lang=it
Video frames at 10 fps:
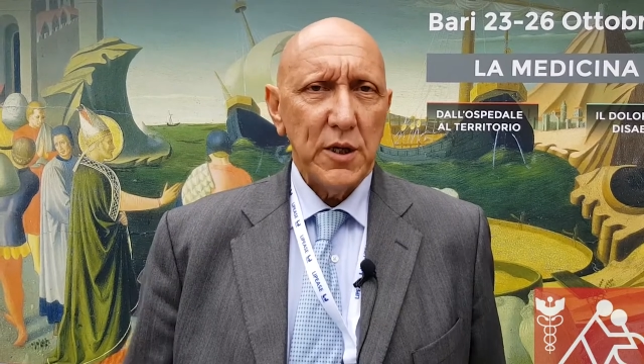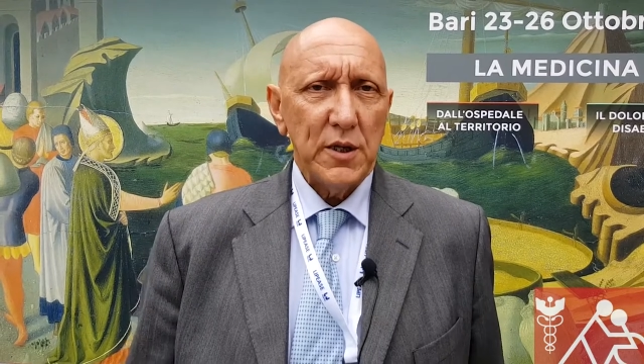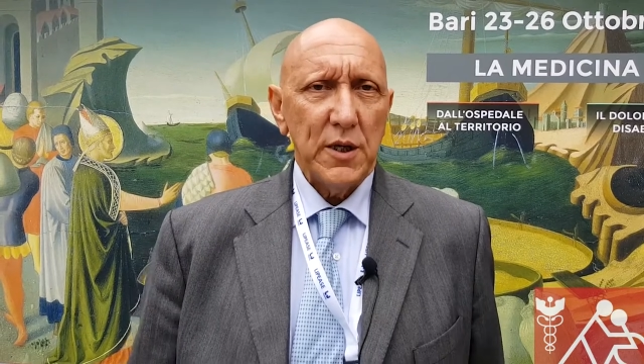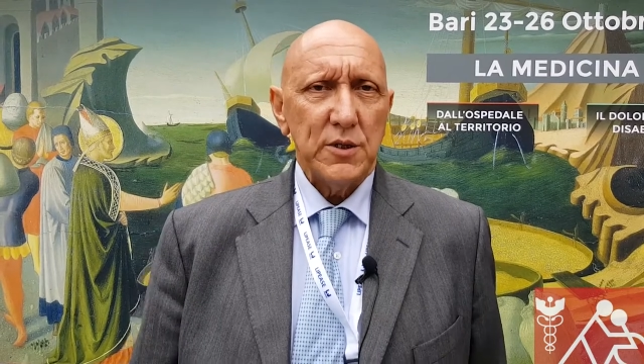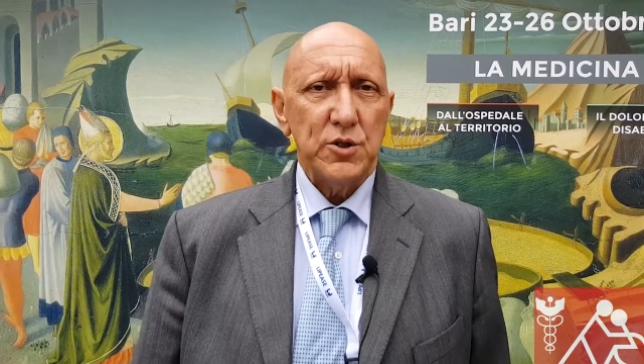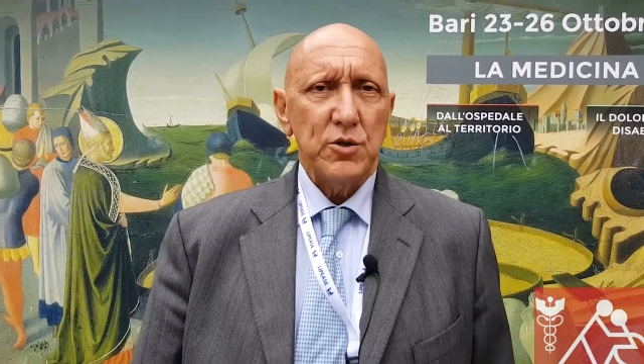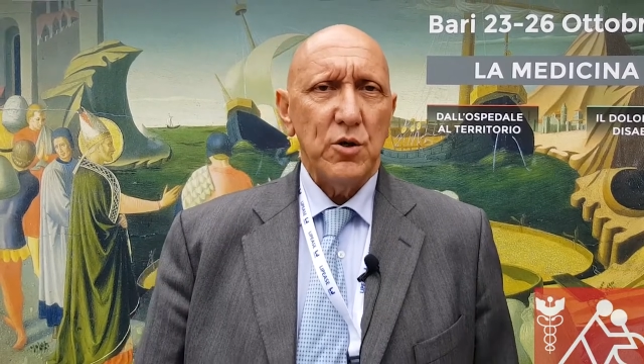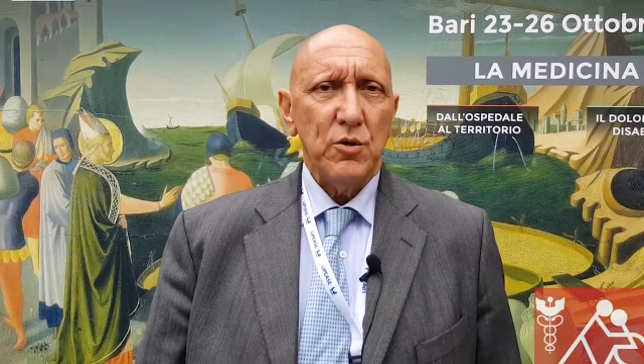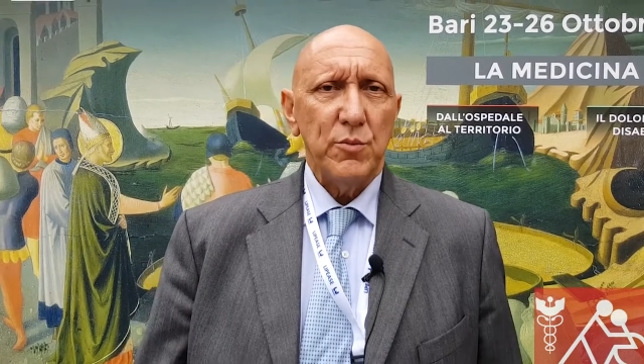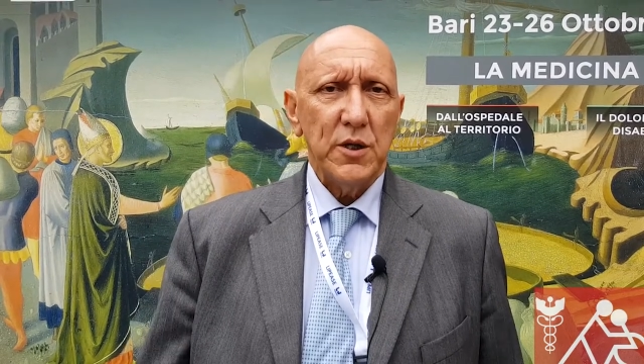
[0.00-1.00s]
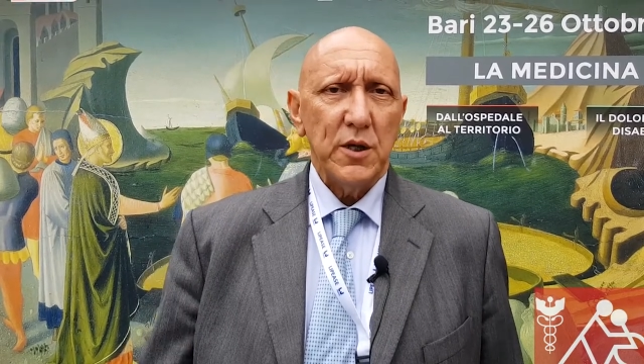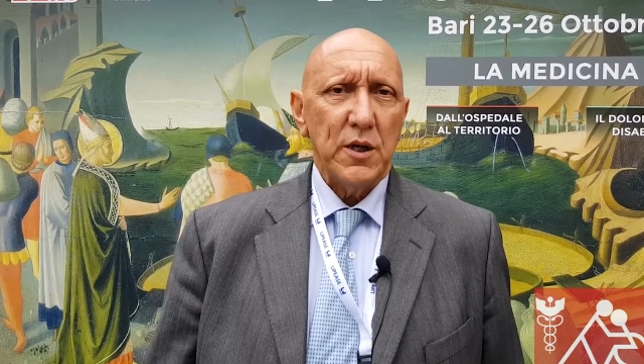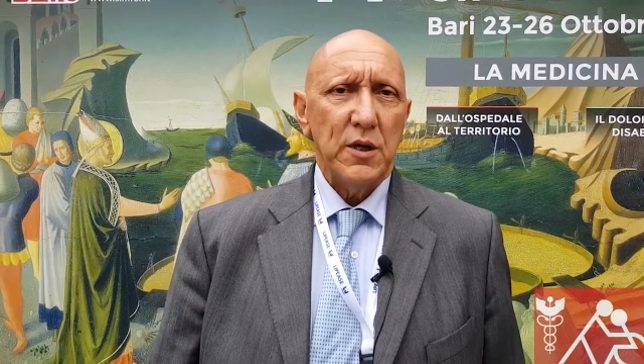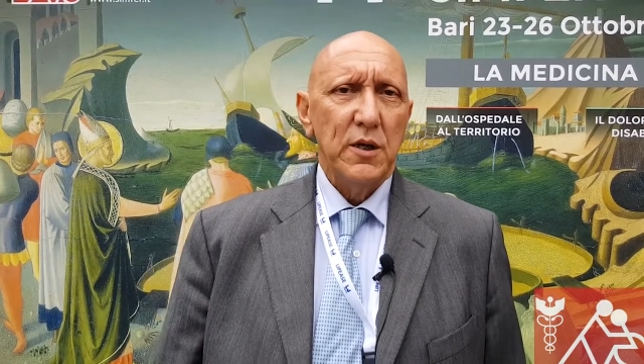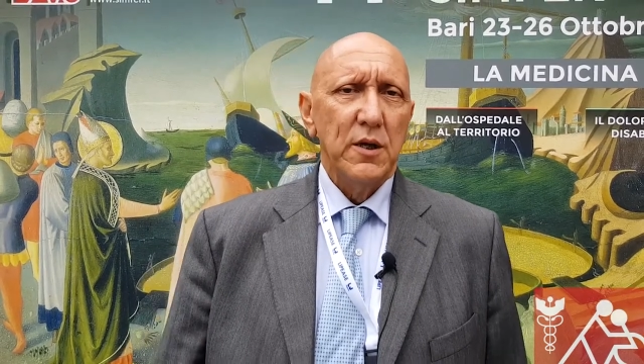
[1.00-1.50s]
della
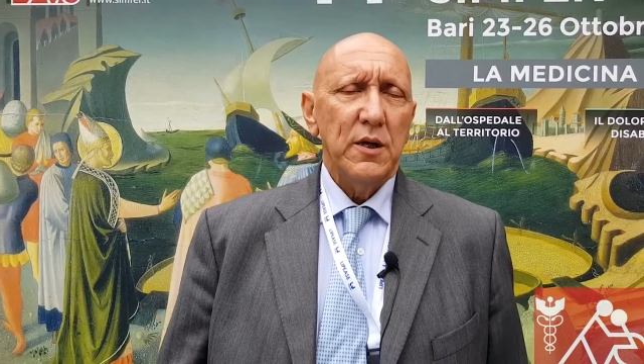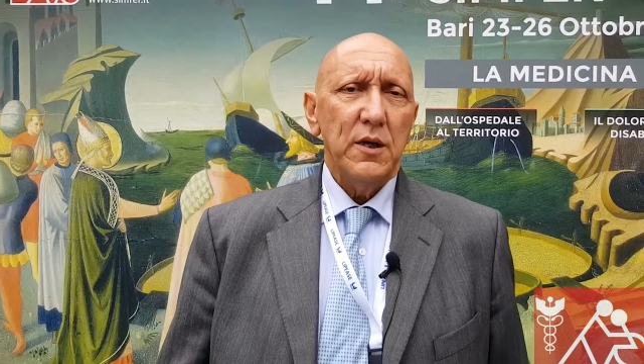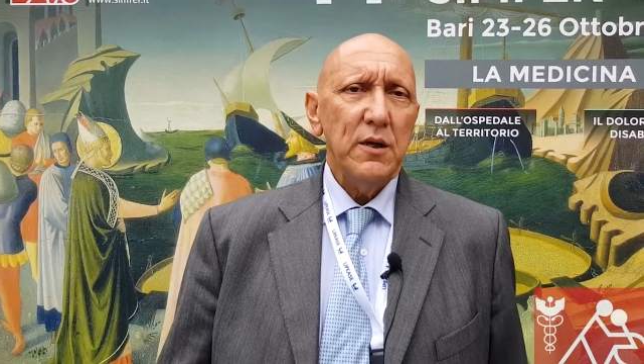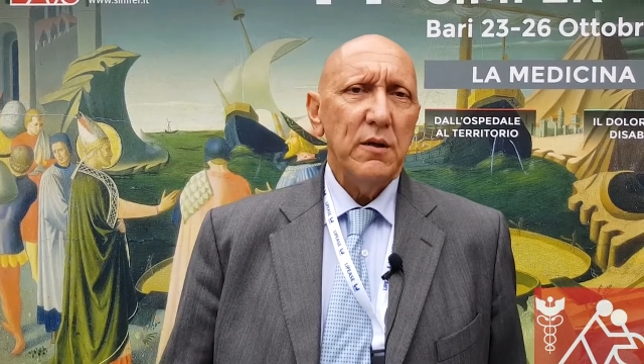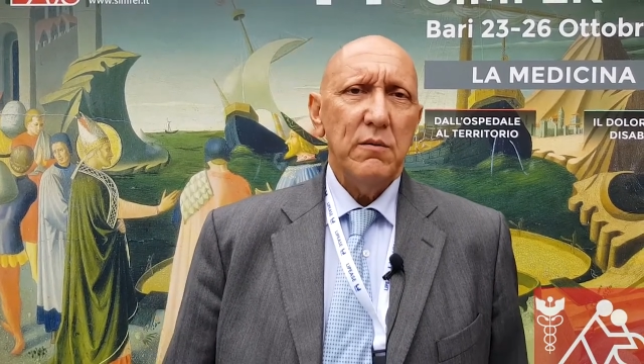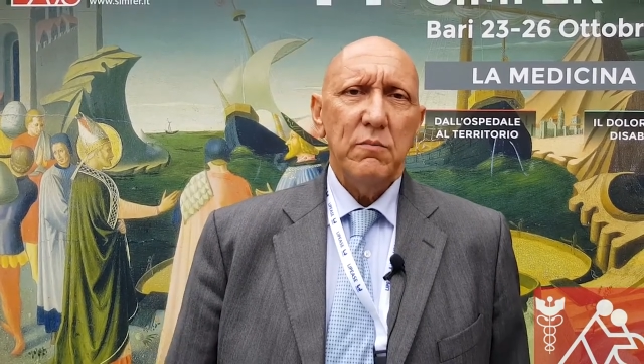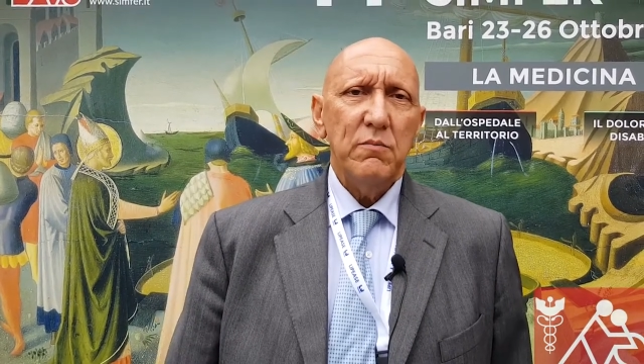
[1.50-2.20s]
genomica e,